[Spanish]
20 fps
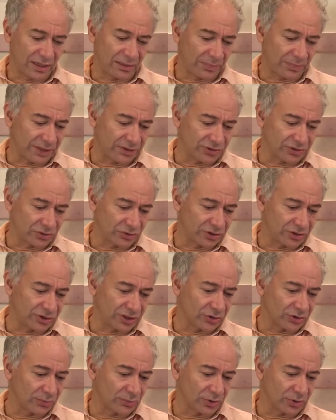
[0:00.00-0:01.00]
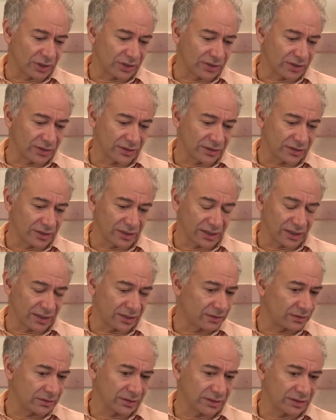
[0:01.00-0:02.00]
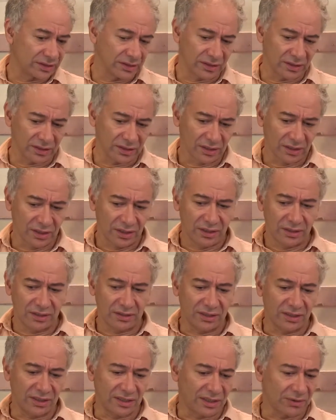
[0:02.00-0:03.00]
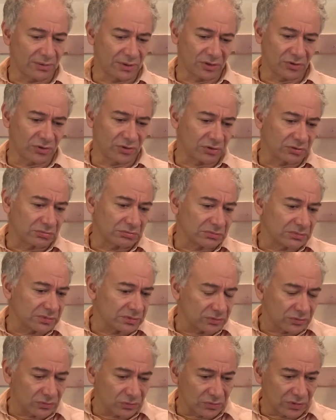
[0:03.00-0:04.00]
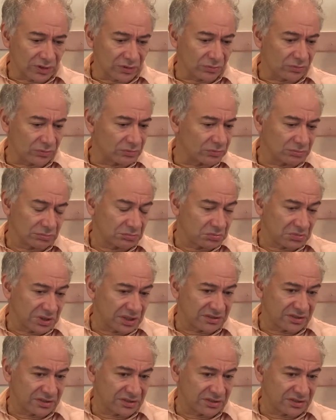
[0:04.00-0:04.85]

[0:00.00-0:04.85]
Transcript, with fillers: La aparición de Teatro por la Identidad este, tiene que ver con una,